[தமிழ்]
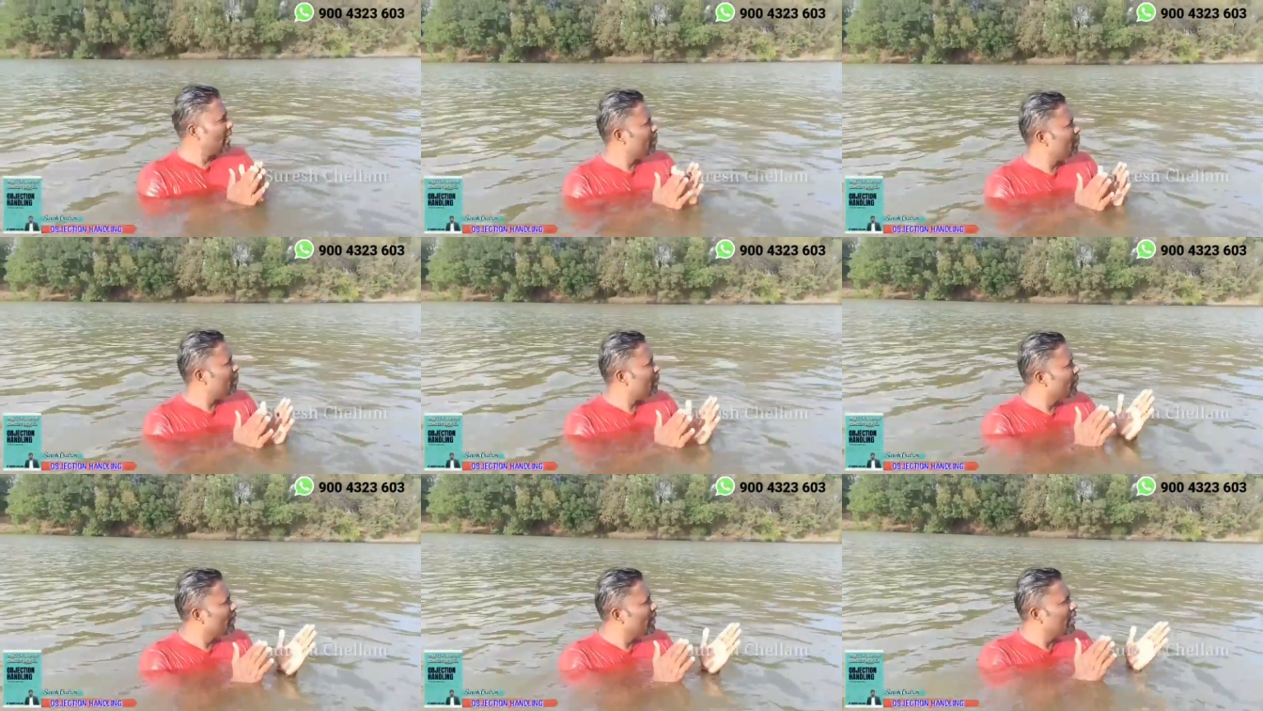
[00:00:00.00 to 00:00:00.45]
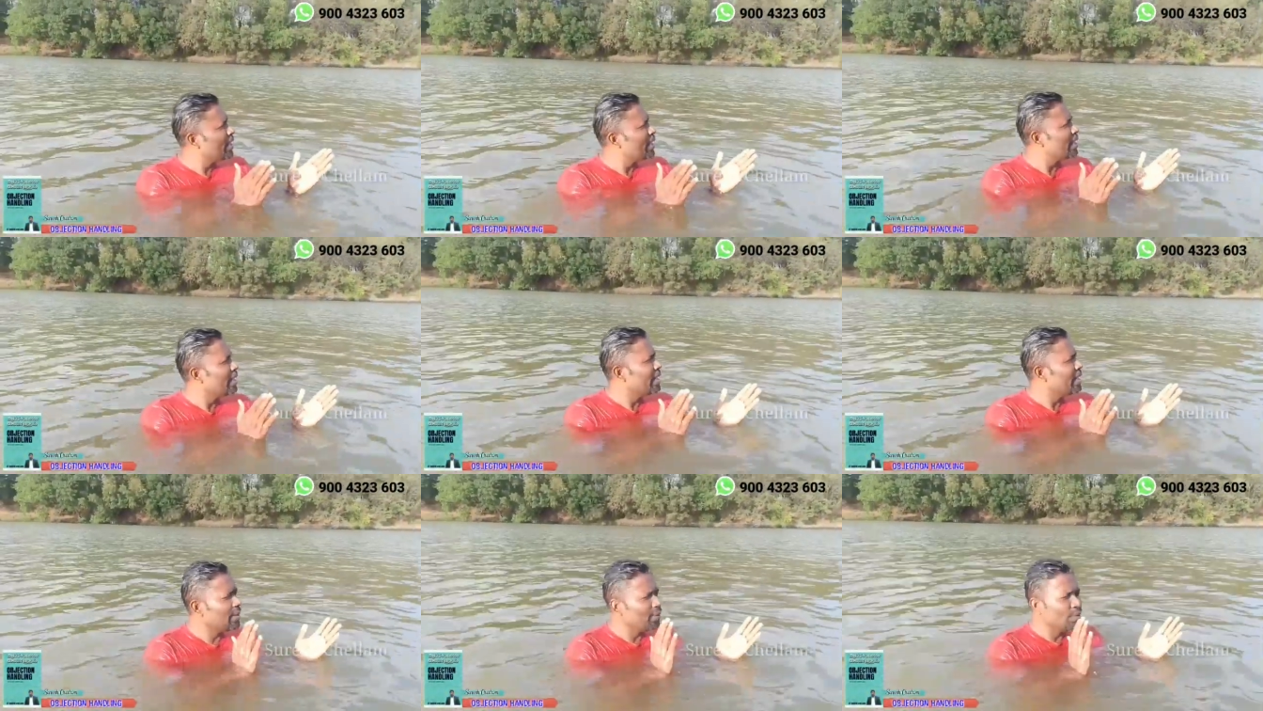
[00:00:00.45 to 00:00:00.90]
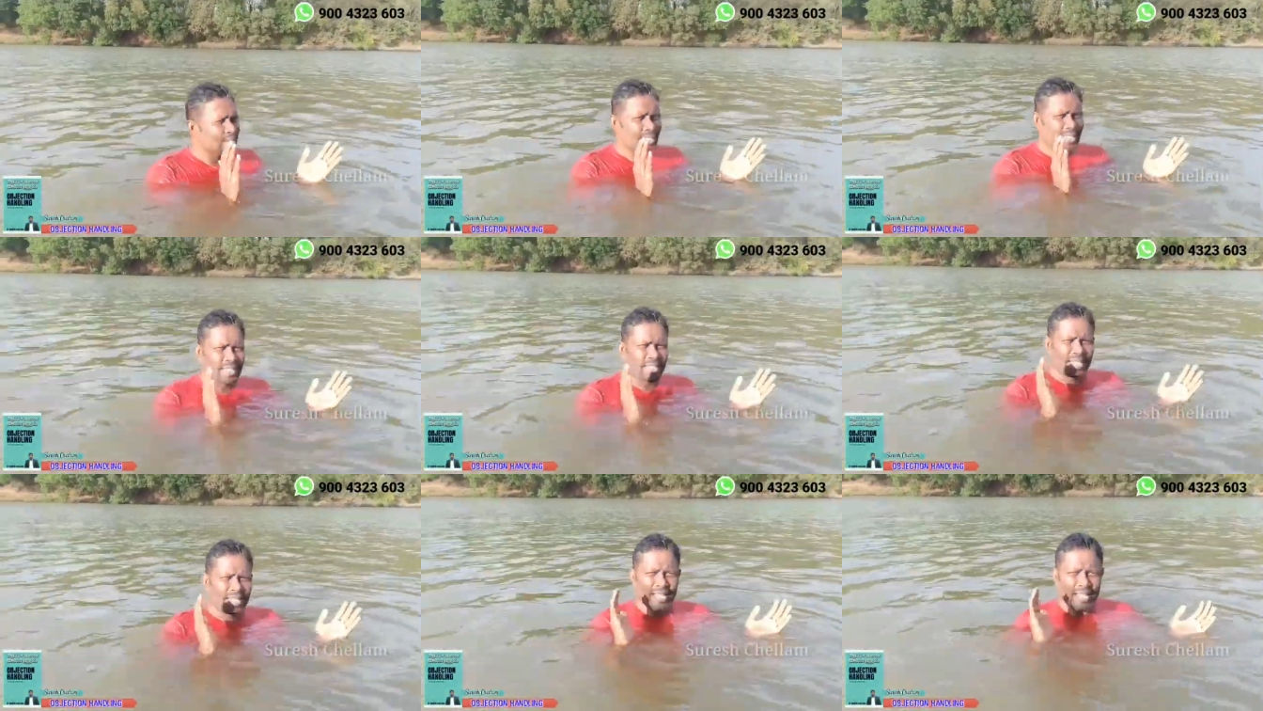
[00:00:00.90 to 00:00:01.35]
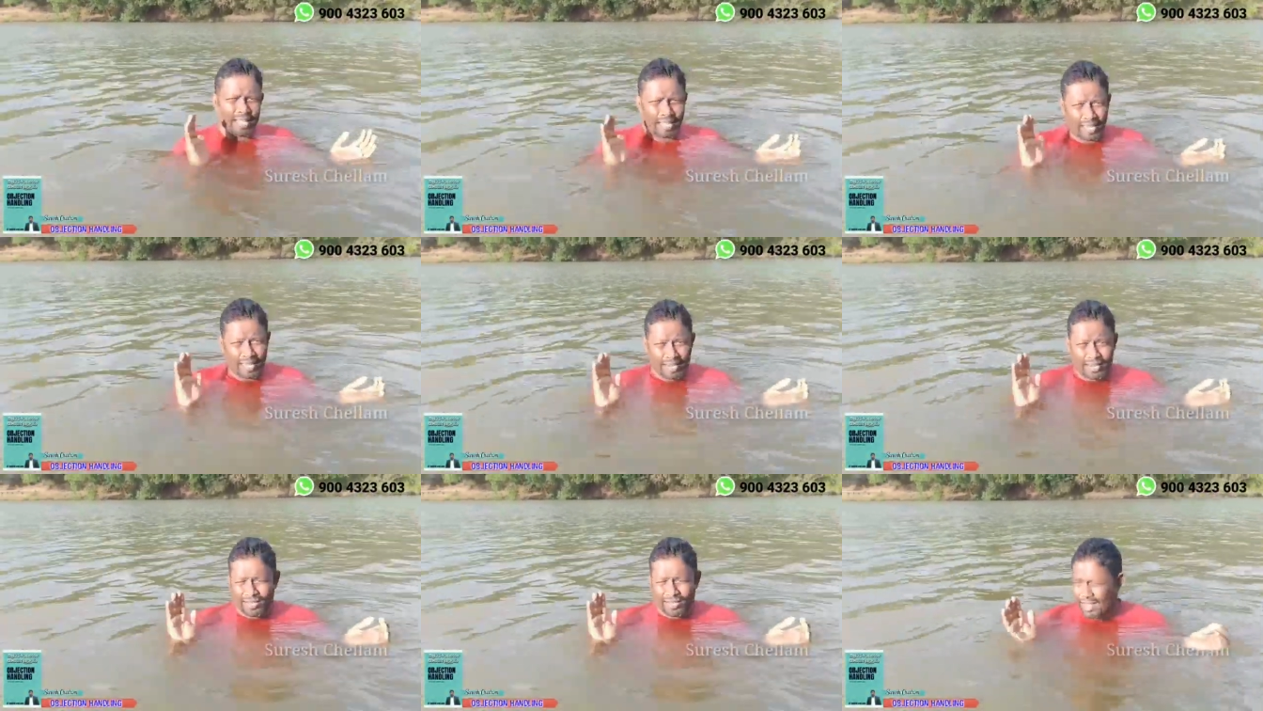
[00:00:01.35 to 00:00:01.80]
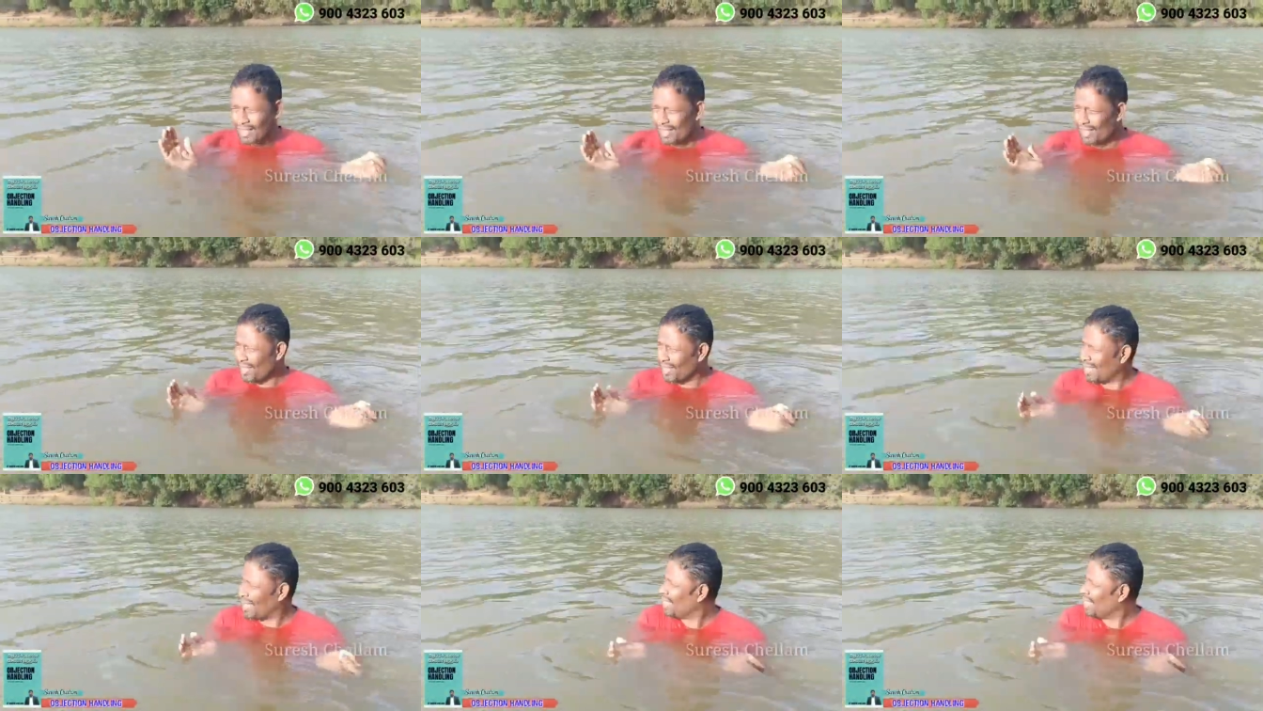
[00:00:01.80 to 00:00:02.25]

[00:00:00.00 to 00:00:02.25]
இப்போ இவங்க எல்லோரும் இன்றைக்கி குளிச்சிட்ருக்காங்க காரணம் வந்து